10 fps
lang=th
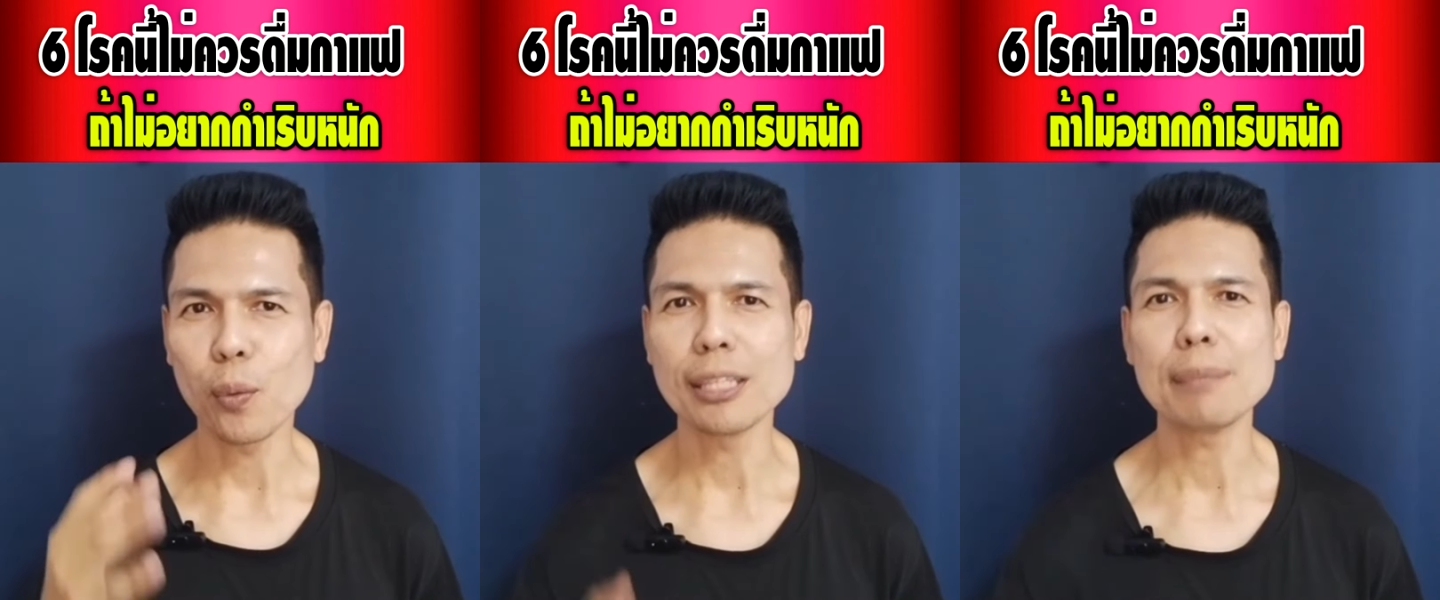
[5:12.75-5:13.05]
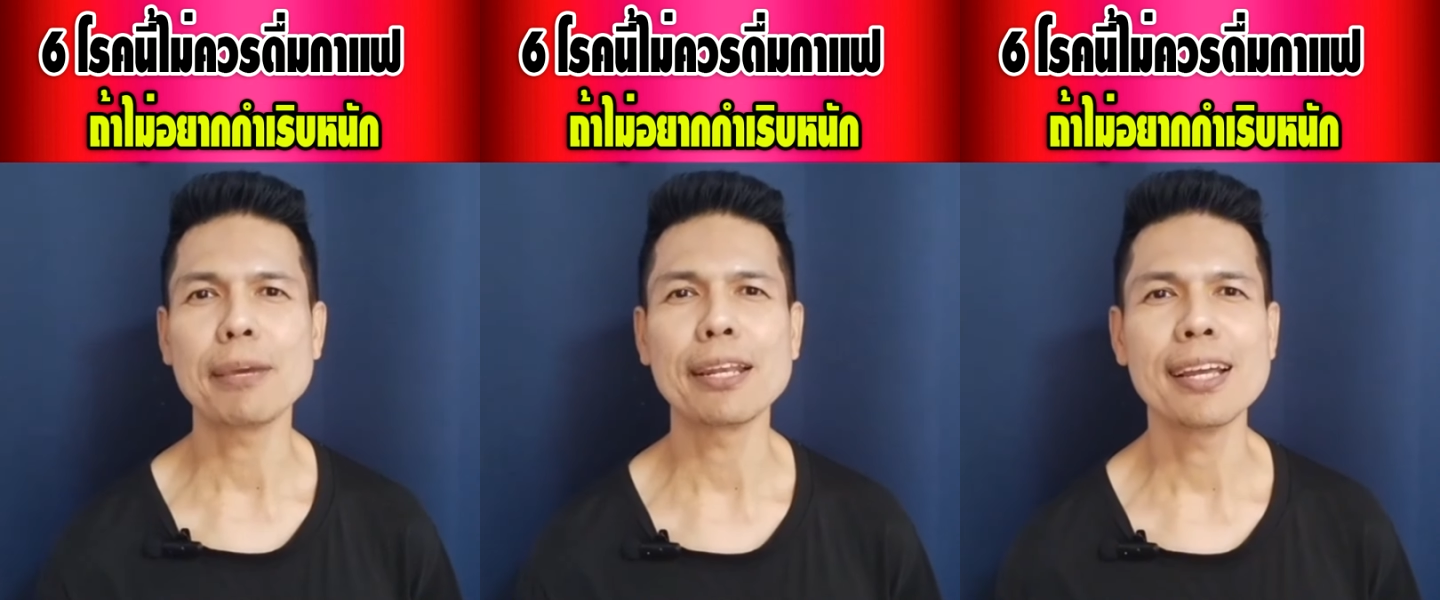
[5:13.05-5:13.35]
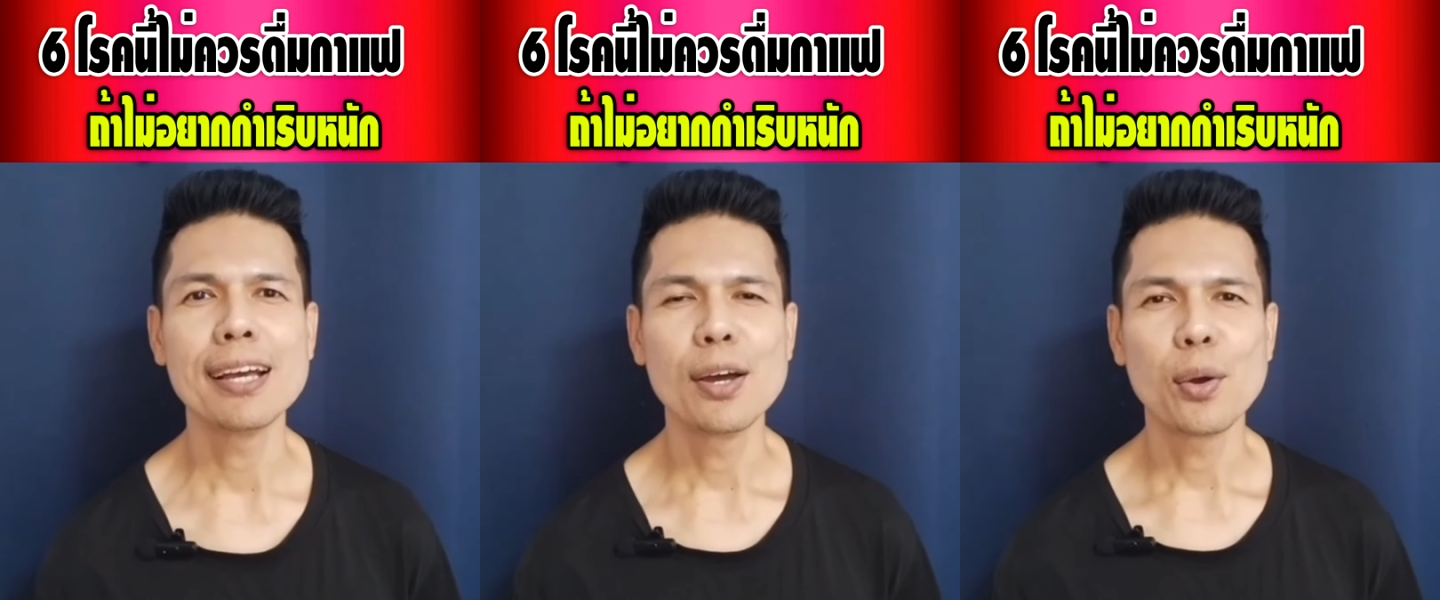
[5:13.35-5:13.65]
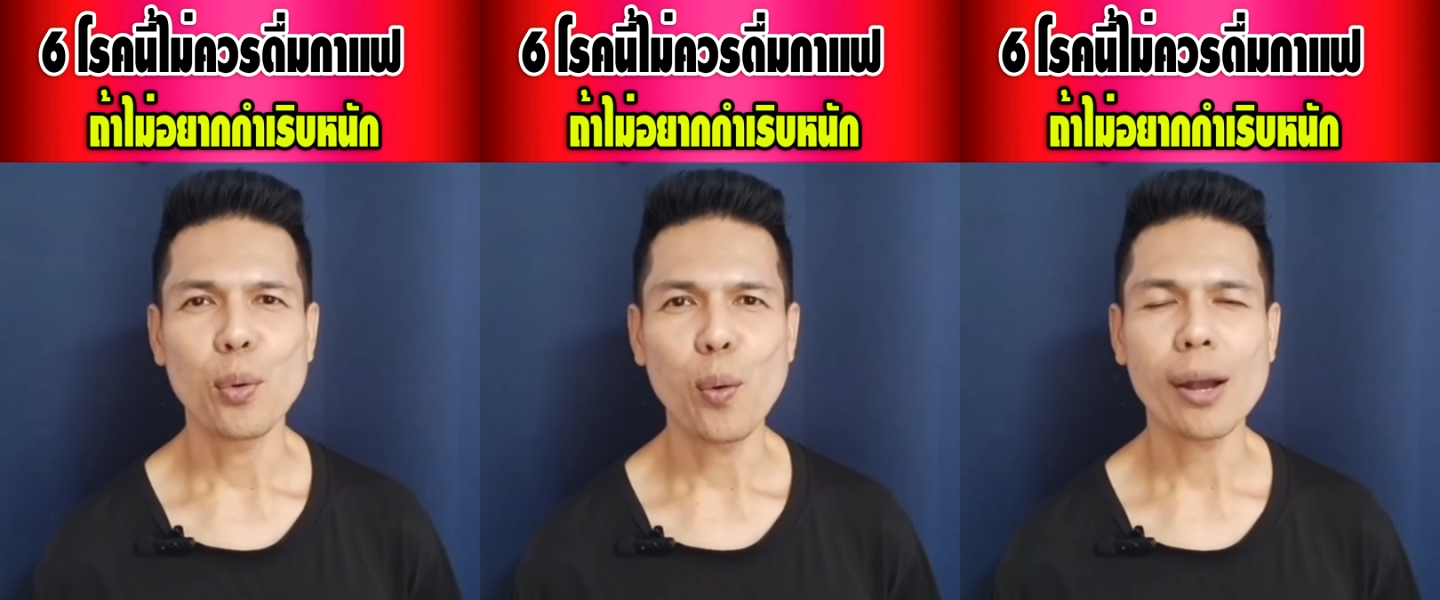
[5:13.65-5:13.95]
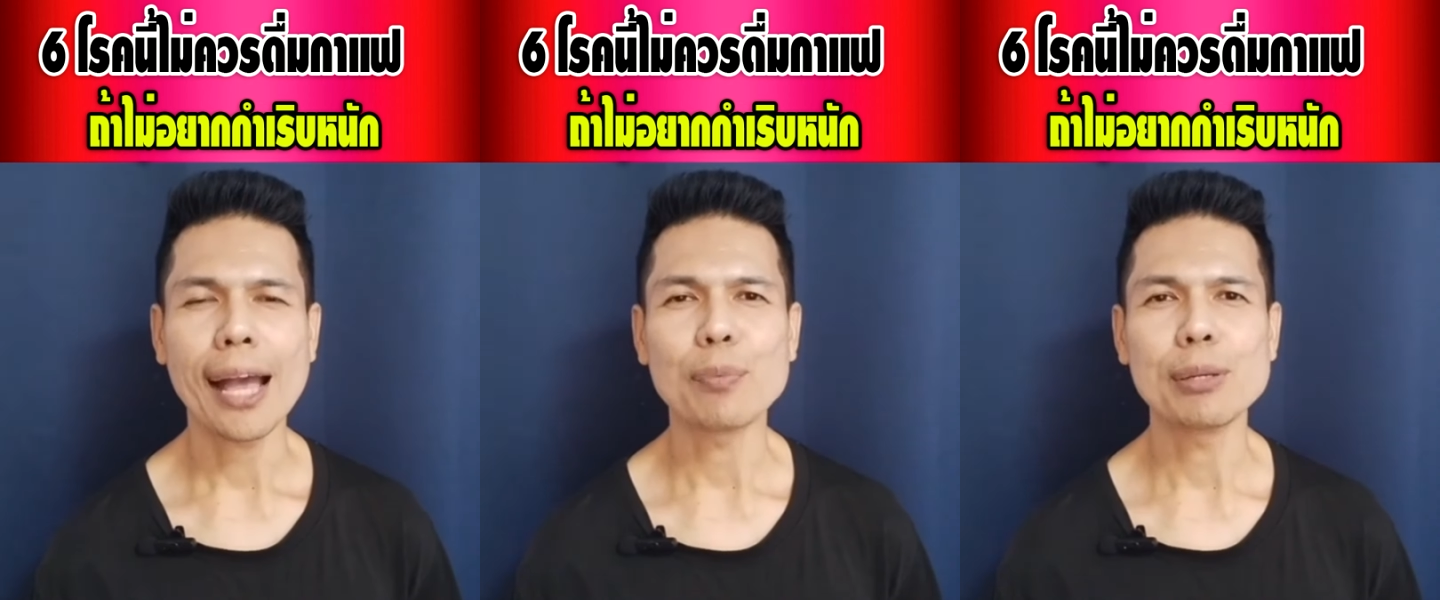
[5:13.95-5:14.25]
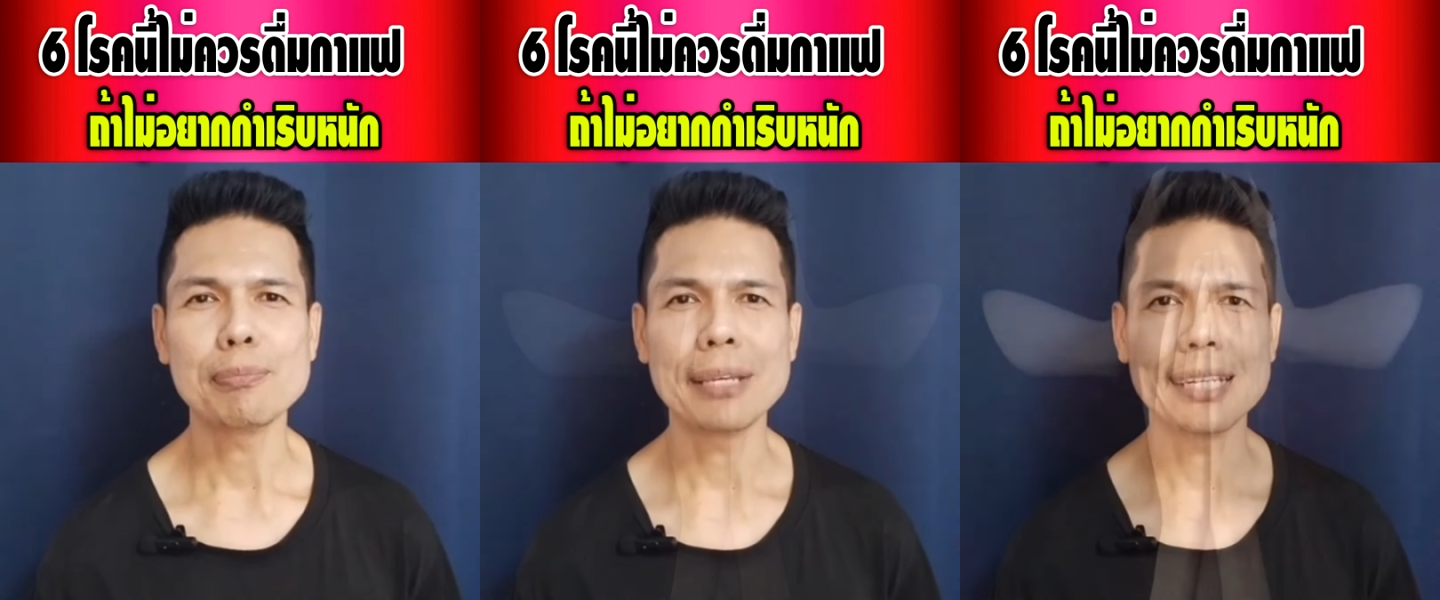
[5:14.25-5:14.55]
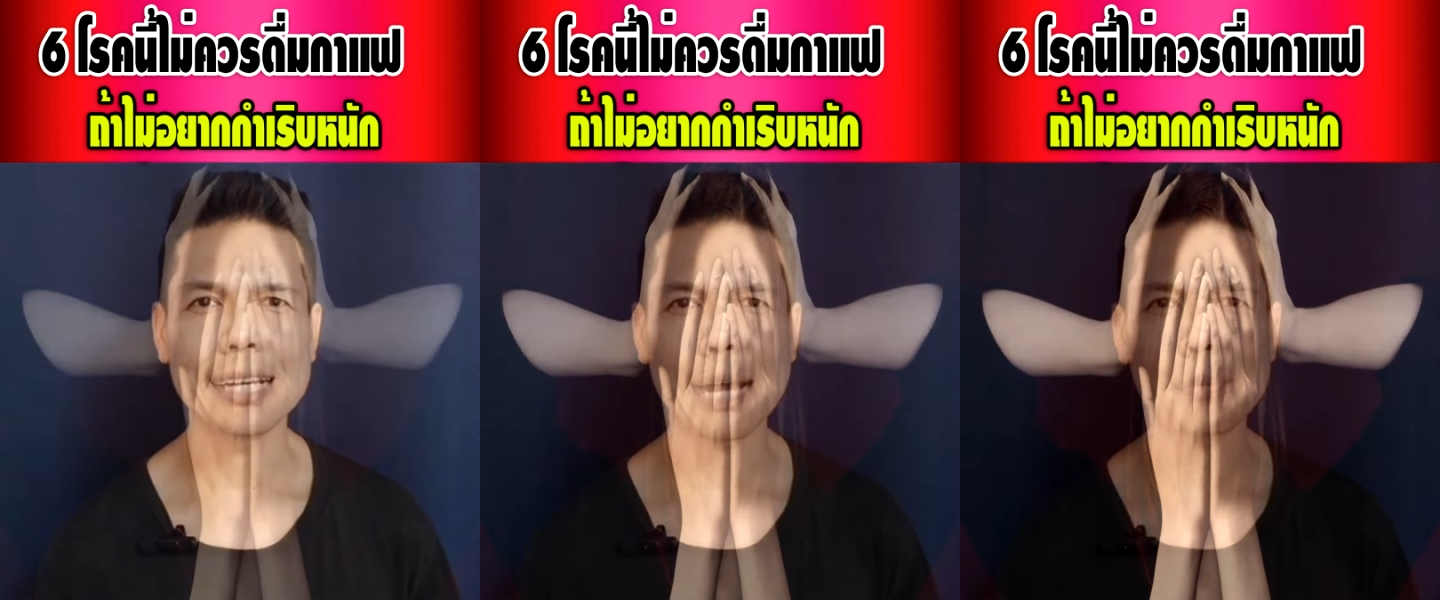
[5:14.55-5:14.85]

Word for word: คนที่เป็นโรคขาดวิตามิน B1